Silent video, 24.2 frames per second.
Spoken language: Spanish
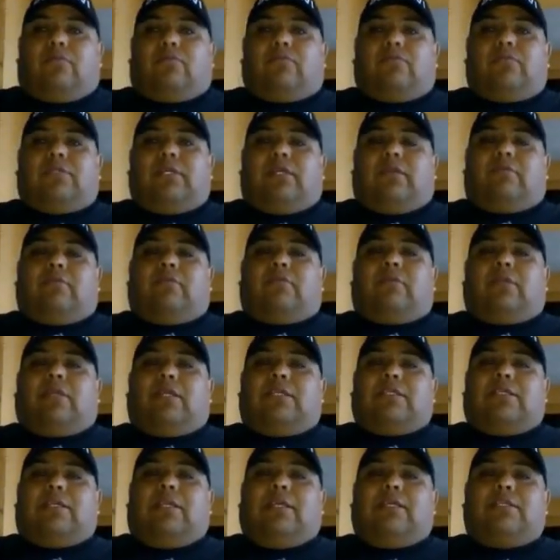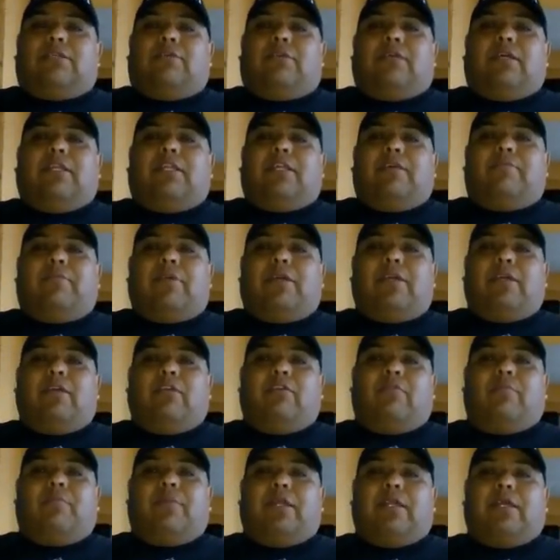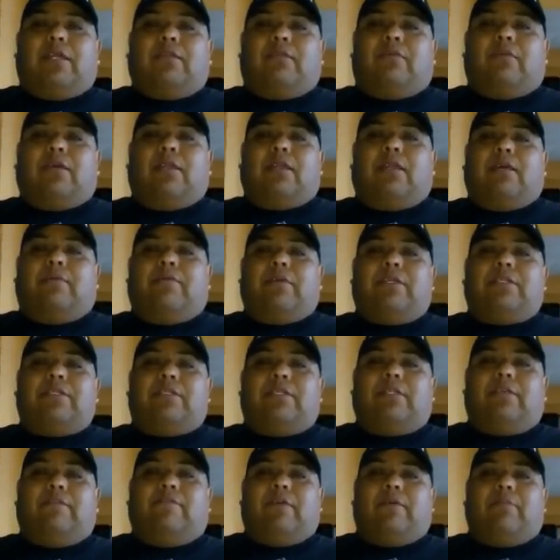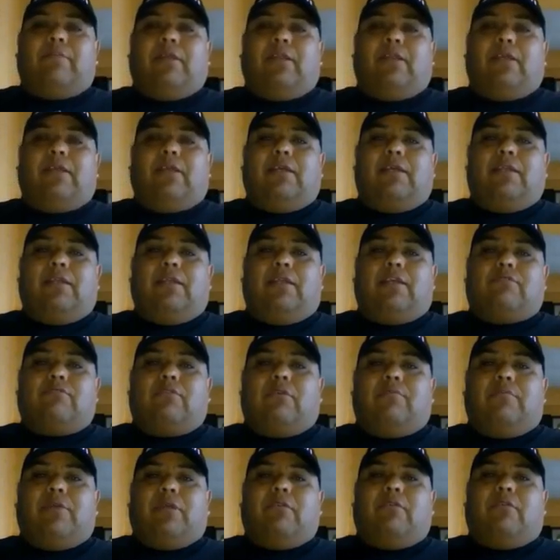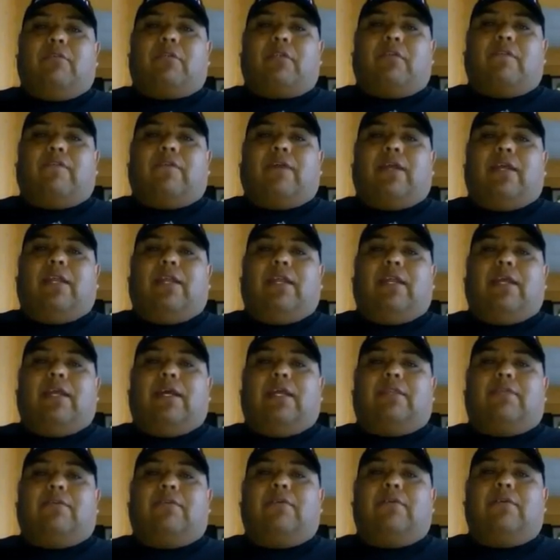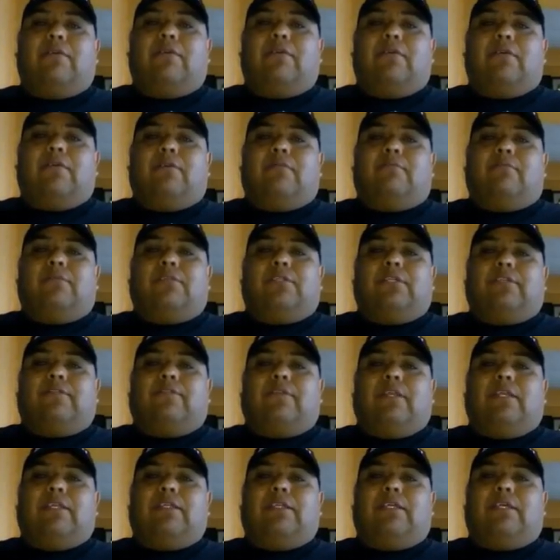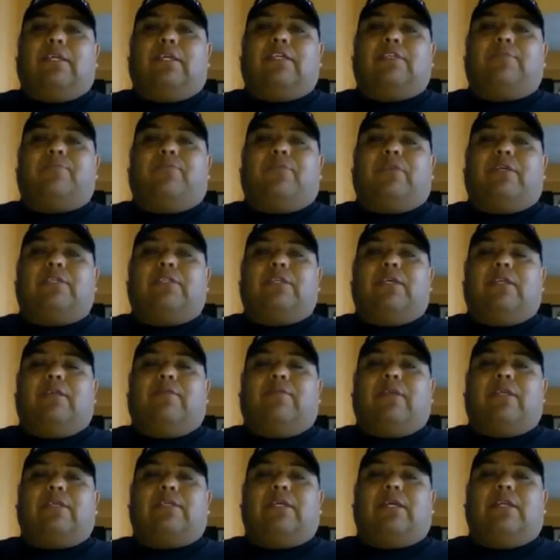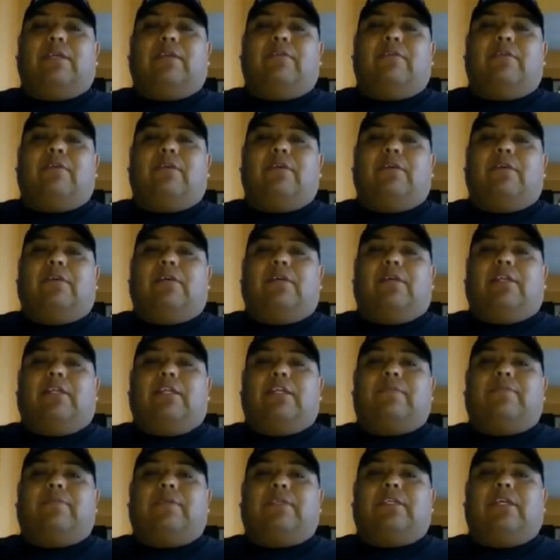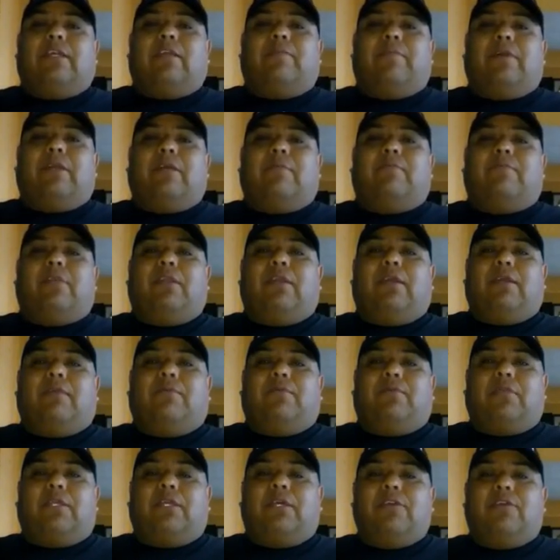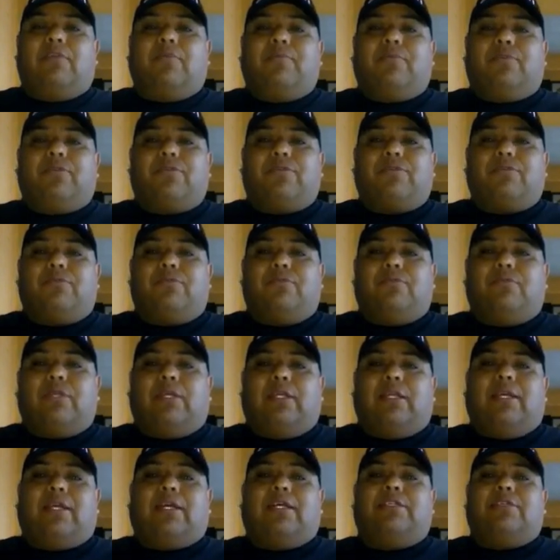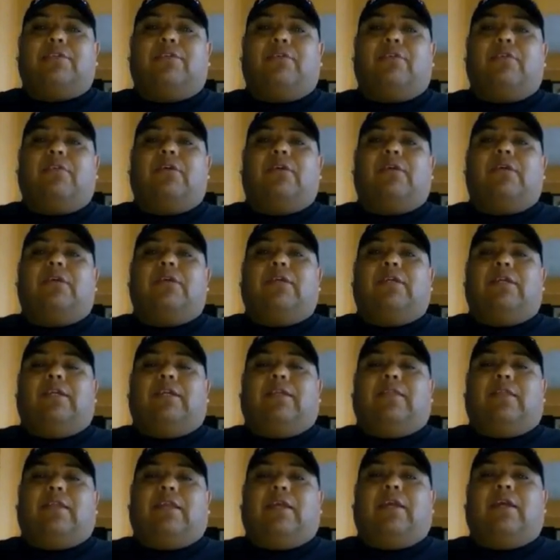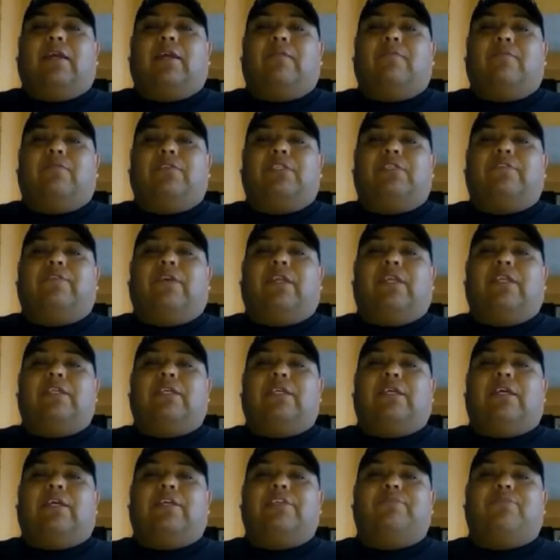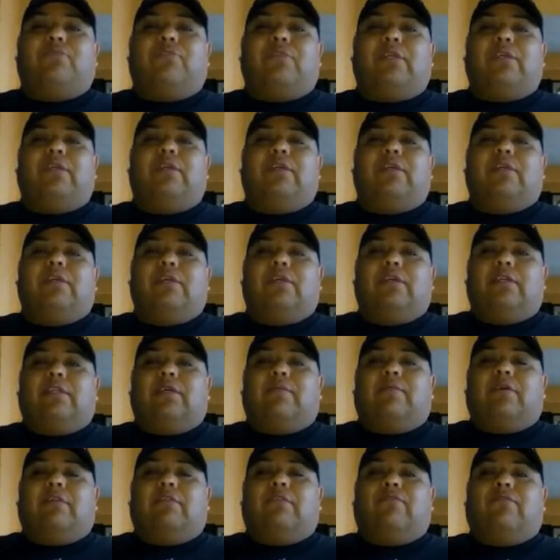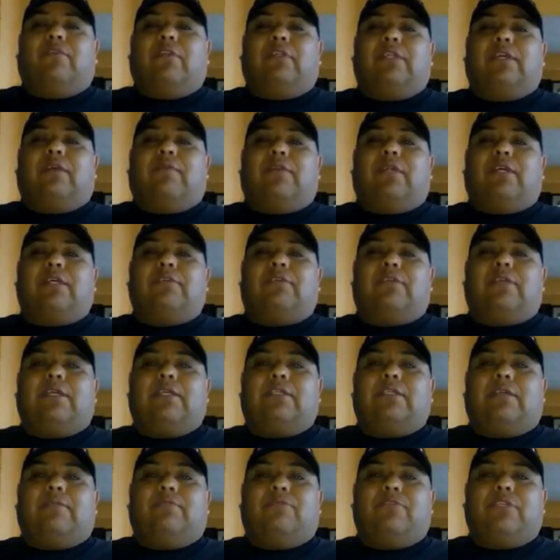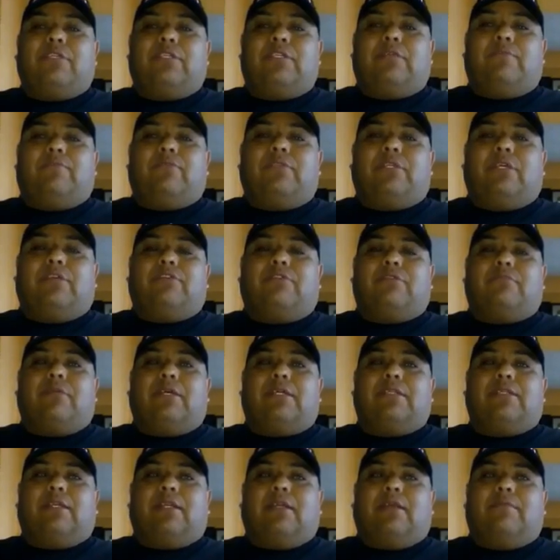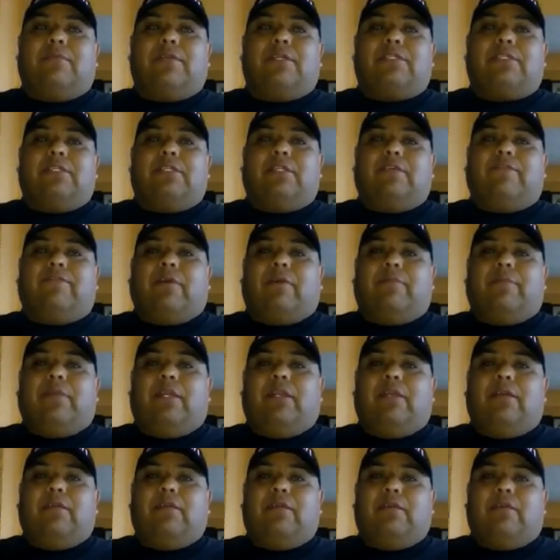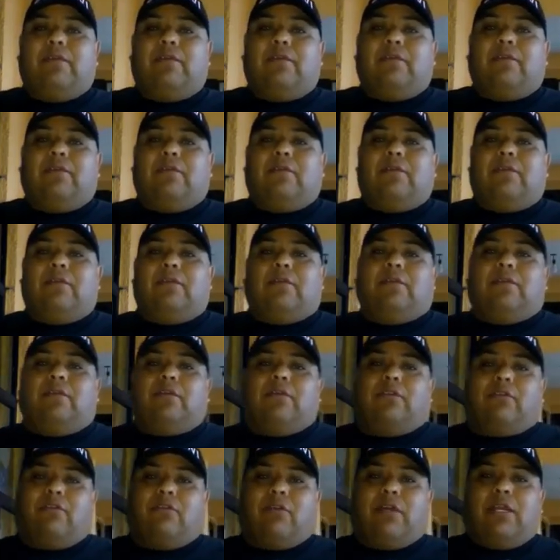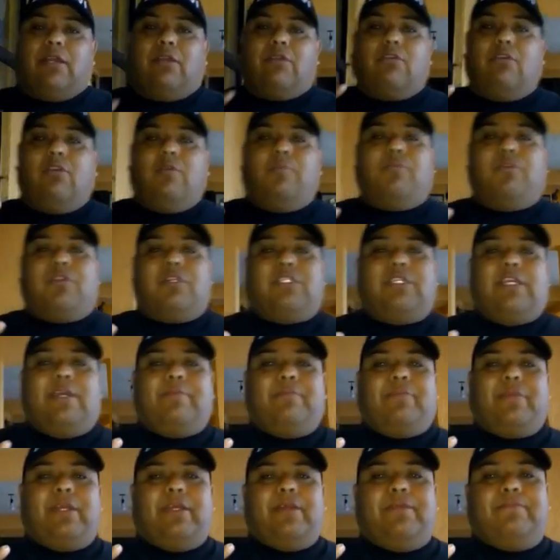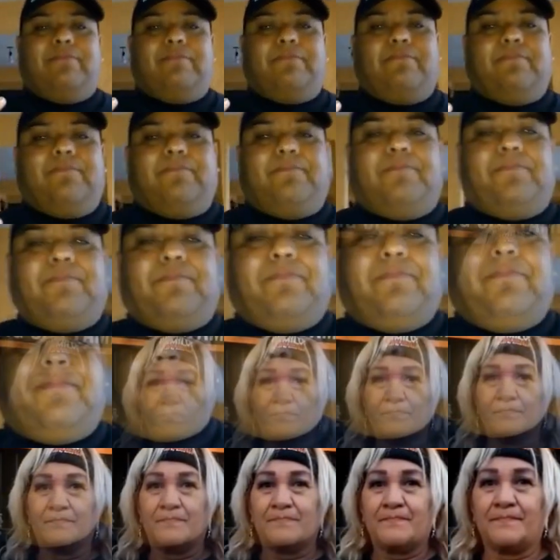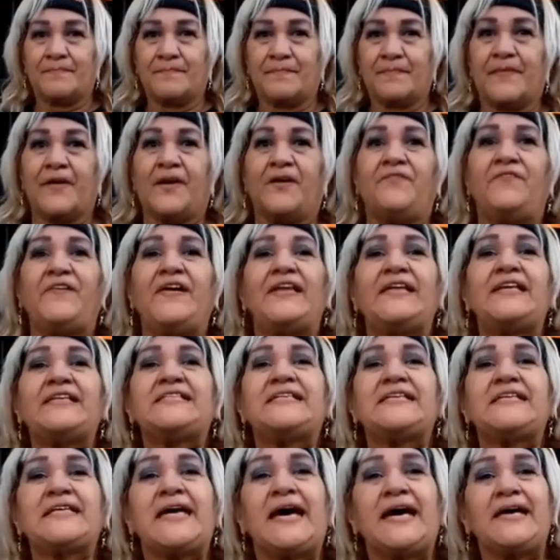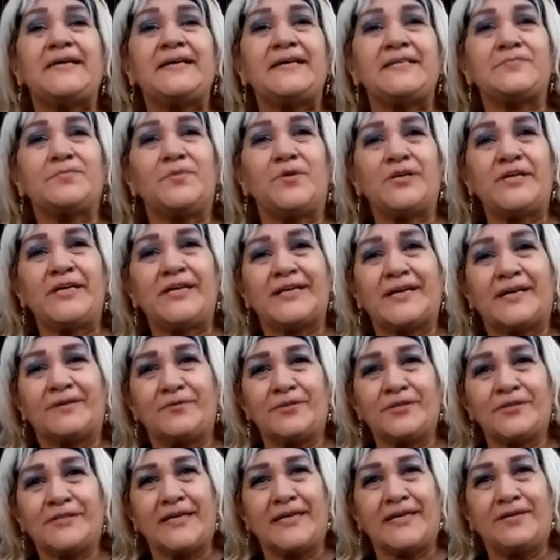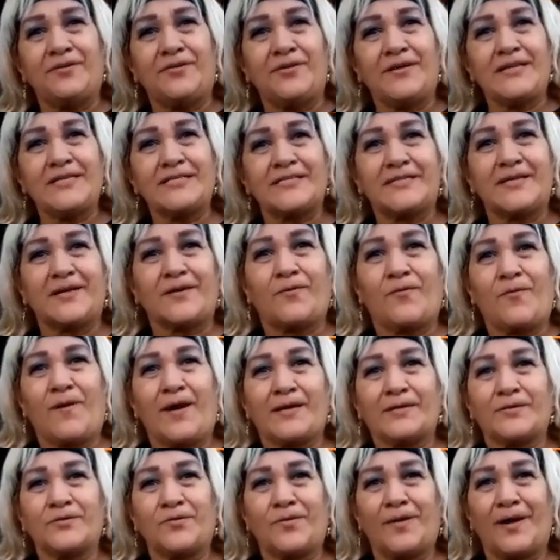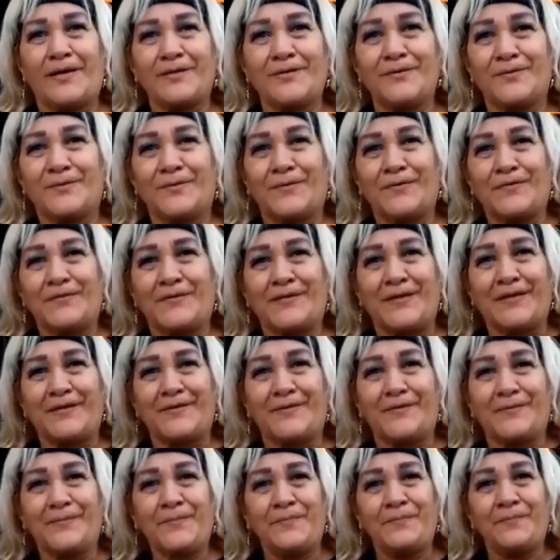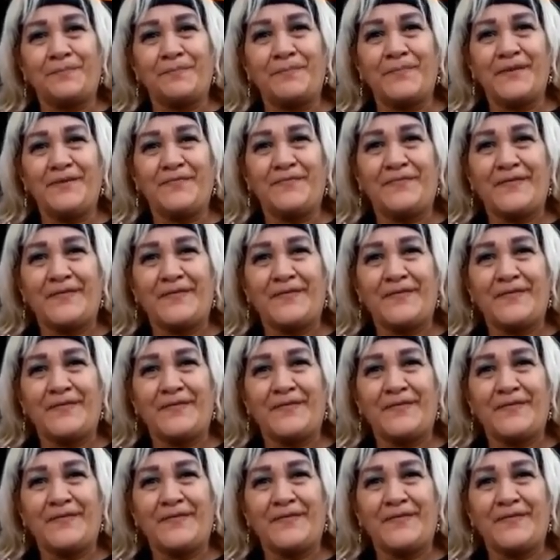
Un saludo desde la Ciudad de México para toda la Big City Family de su amigo Rafael El Gato. Muchas felicidades por este aniversario, en especial para Mónica Botello por su dedicación y entrega. Muchas felicidades, Moni. Te mando un fuerte abrazo y que sean muchísimos años más de la Big City Family rock and roll por siempre. Tres. Felicidades, Mónica Botello. Este cuarto año contigo, mil